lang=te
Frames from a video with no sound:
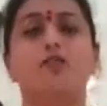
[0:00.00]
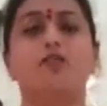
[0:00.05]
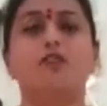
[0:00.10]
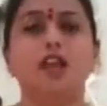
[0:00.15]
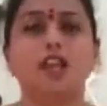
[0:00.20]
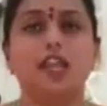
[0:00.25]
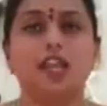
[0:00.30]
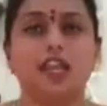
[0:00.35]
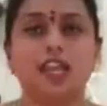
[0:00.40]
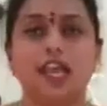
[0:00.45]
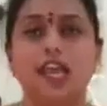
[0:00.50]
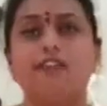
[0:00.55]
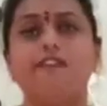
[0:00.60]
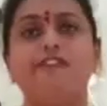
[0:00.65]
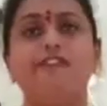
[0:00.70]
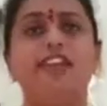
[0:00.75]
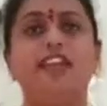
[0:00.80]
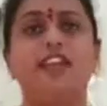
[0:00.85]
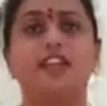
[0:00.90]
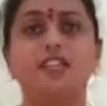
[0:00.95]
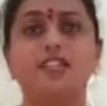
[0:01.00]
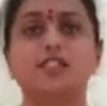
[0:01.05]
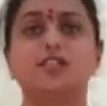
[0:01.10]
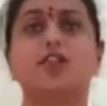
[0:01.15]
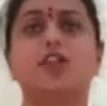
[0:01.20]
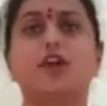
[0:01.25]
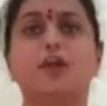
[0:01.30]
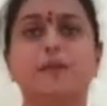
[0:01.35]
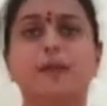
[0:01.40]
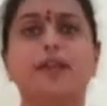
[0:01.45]
వాళ్ళ లైఫ్ని
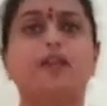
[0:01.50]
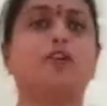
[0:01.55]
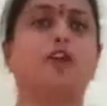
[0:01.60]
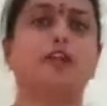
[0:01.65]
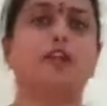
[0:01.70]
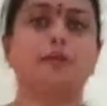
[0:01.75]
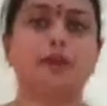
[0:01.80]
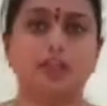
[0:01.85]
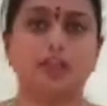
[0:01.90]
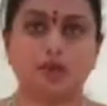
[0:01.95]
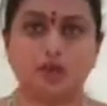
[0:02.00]
రిస్క్లో పెట్టుకొని మన